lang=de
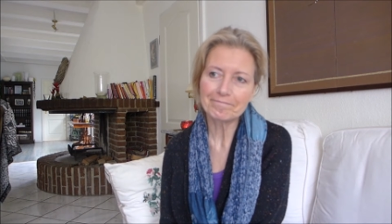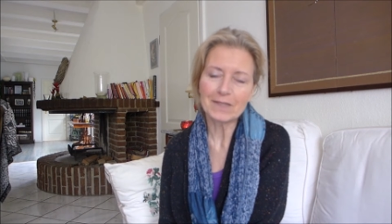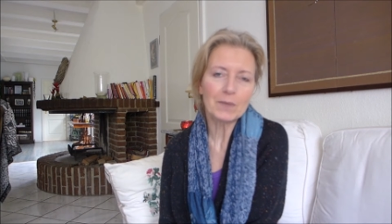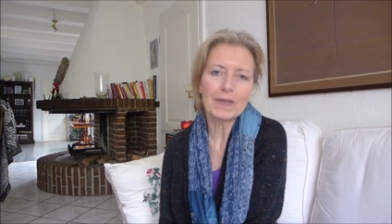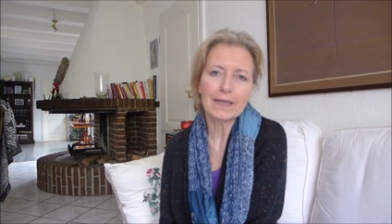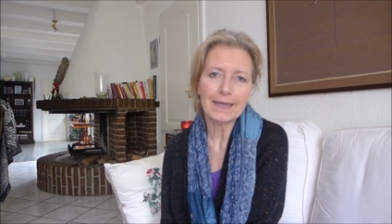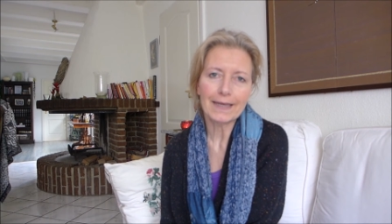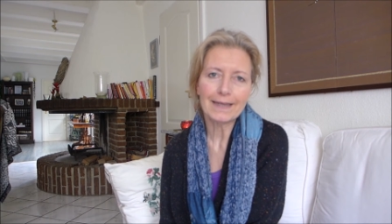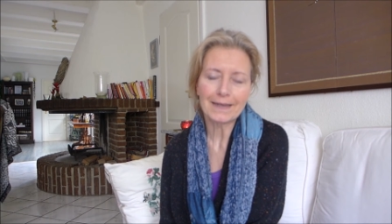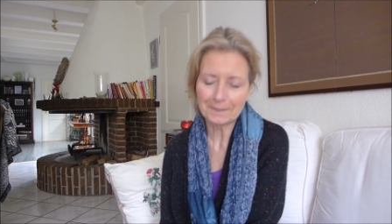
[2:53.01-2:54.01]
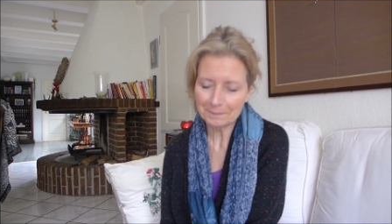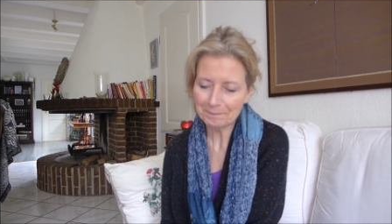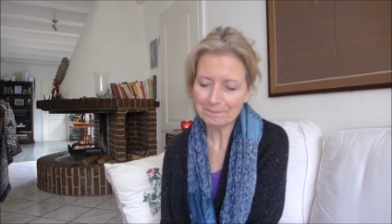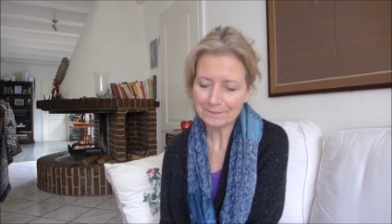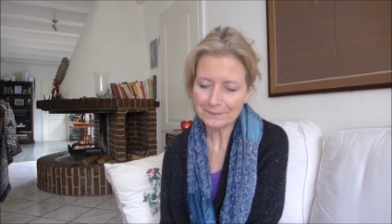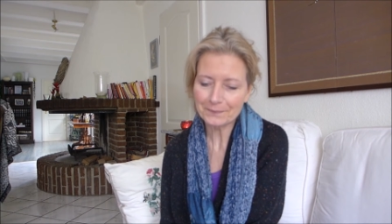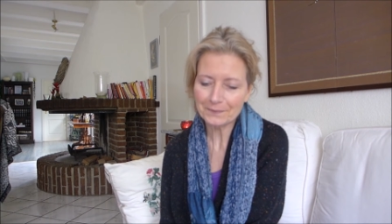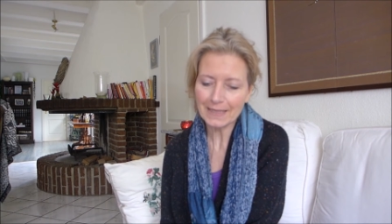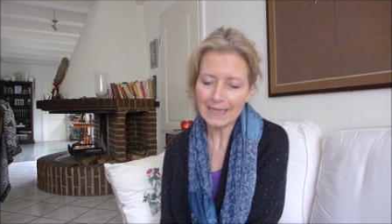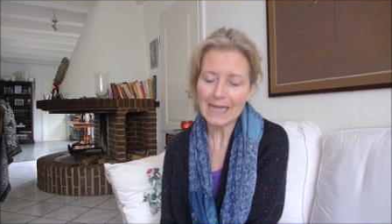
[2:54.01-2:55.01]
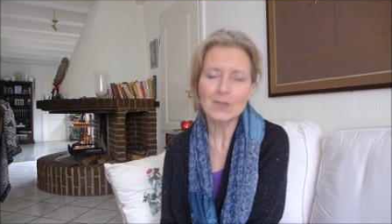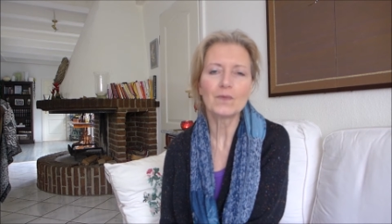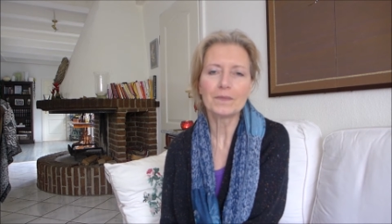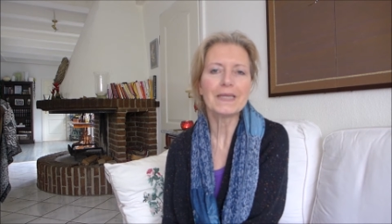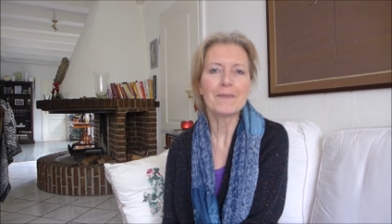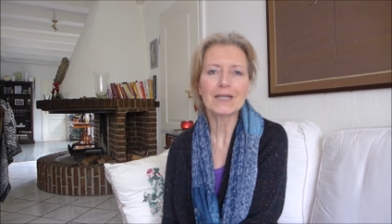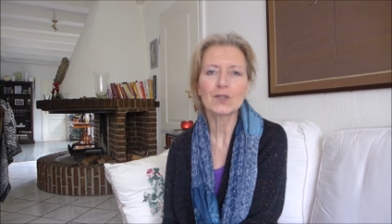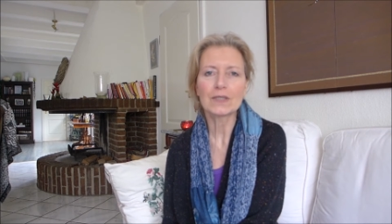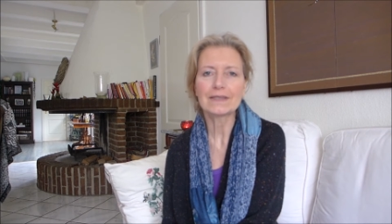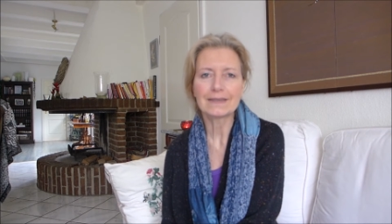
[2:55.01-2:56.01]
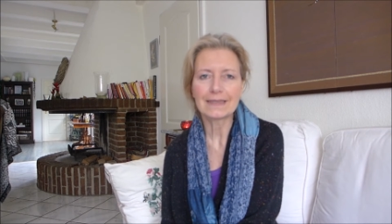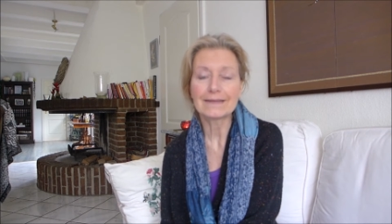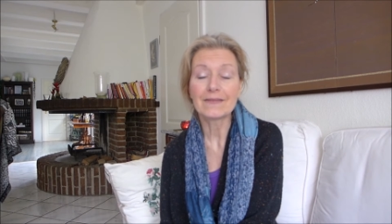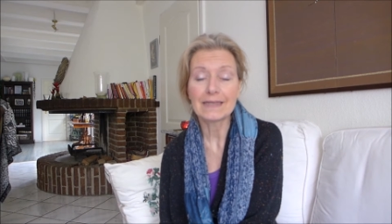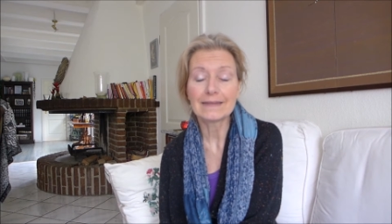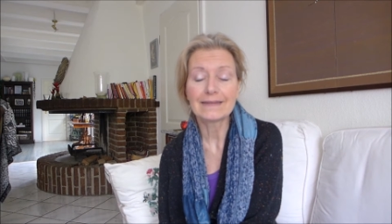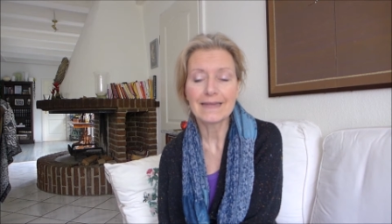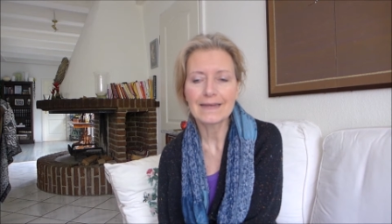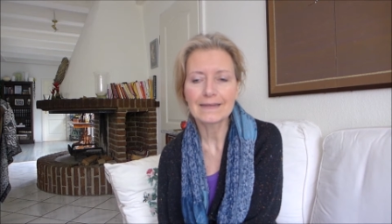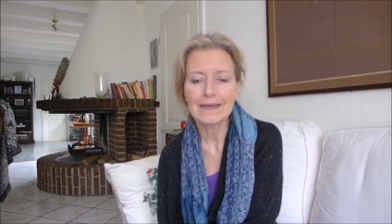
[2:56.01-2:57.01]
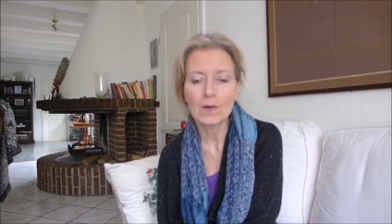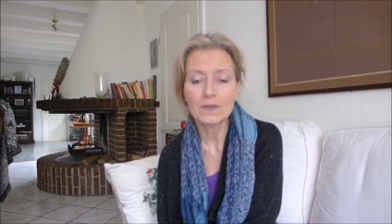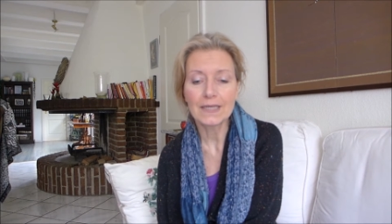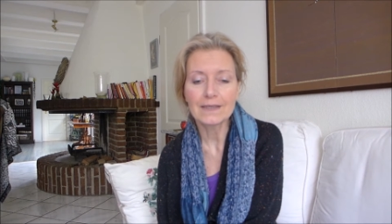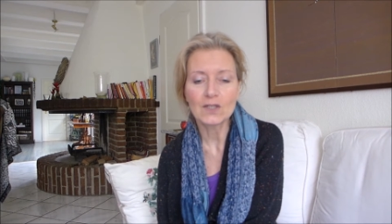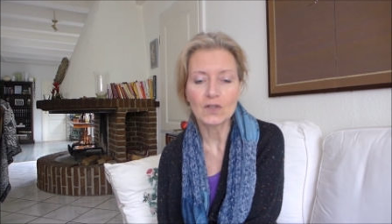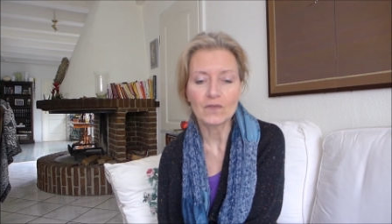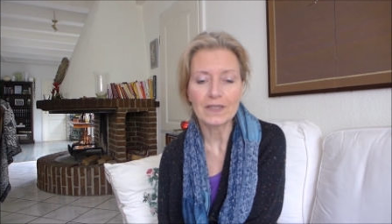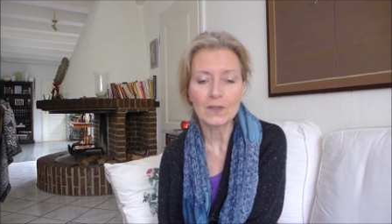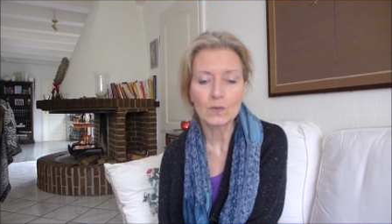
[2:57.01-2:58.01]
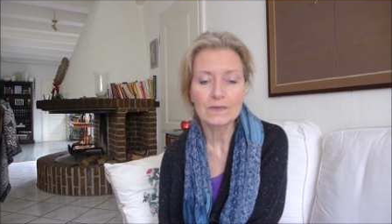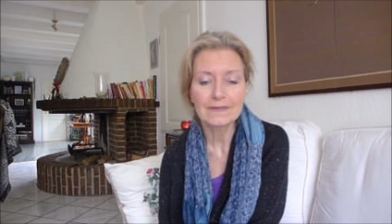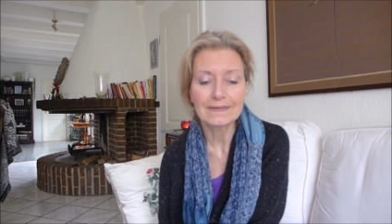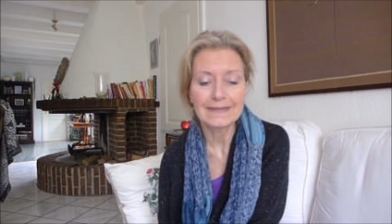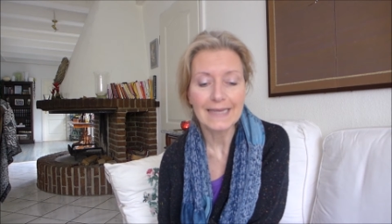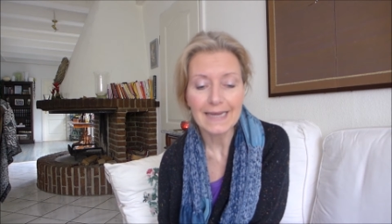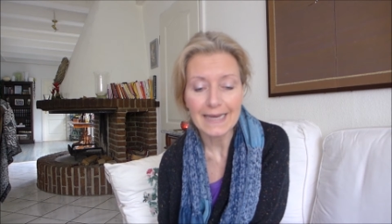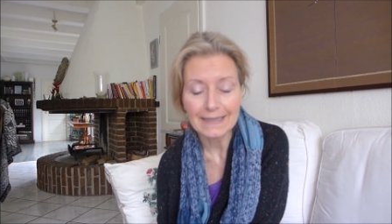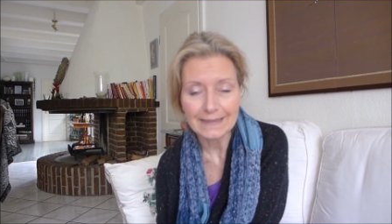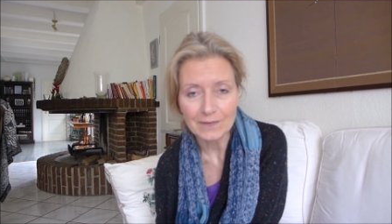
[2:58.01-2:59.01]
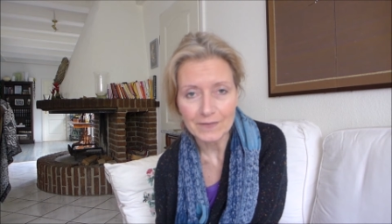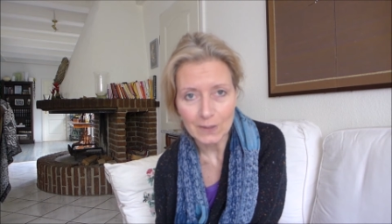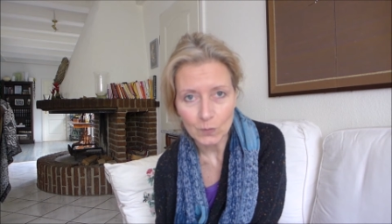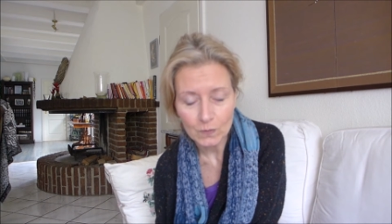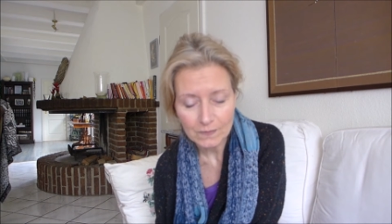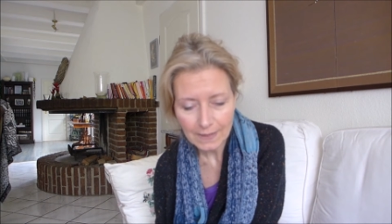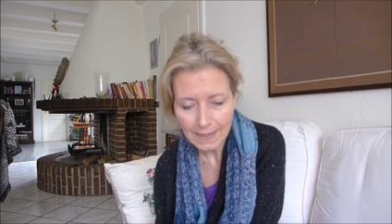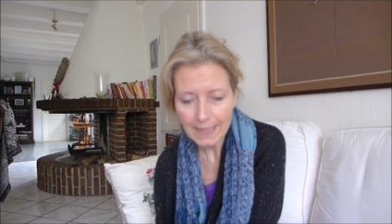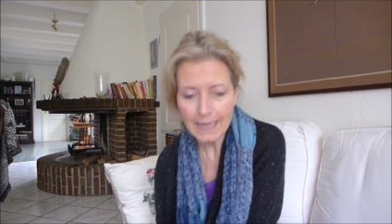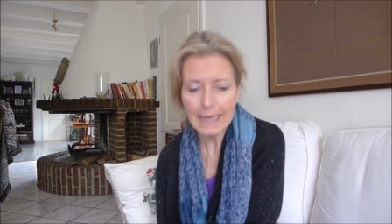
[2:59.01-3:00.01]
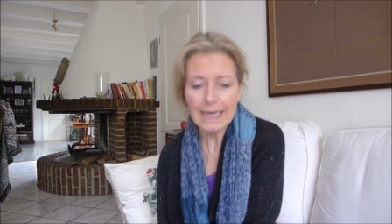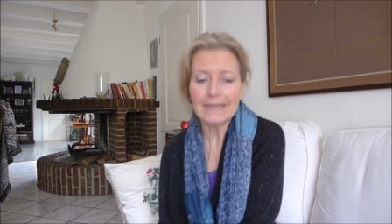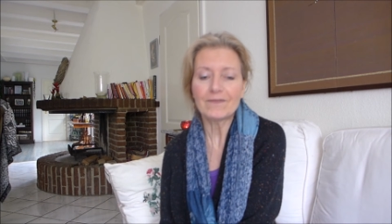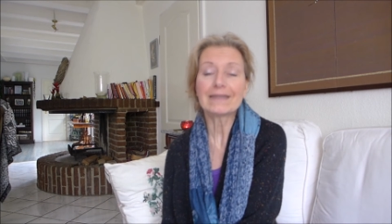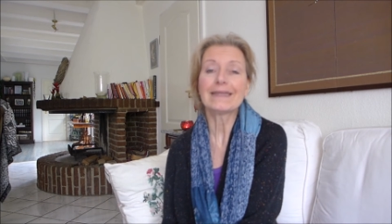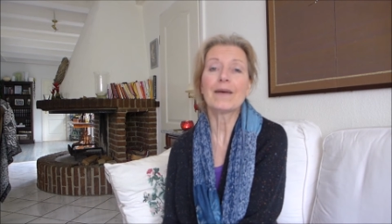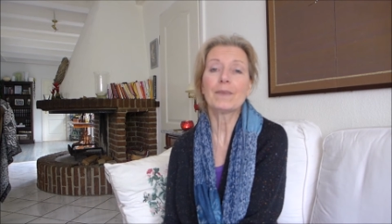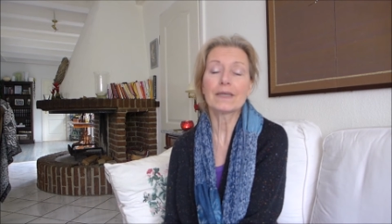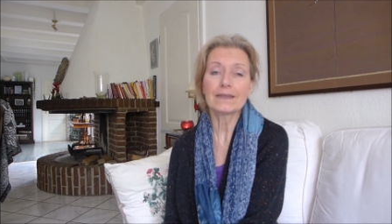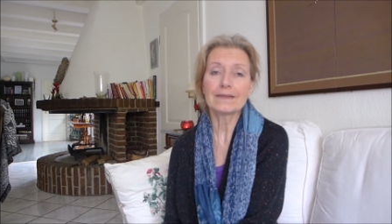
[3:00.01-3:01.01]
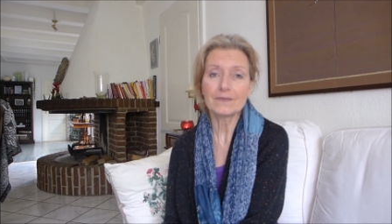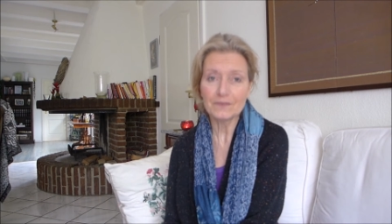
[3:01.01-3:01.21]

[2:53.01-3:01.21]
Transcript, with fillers: nicht bei drei Kindern also ihr merkt schon, das, das werden sehr authentische Videos, sehr ehrliche Videos. Was aber ganz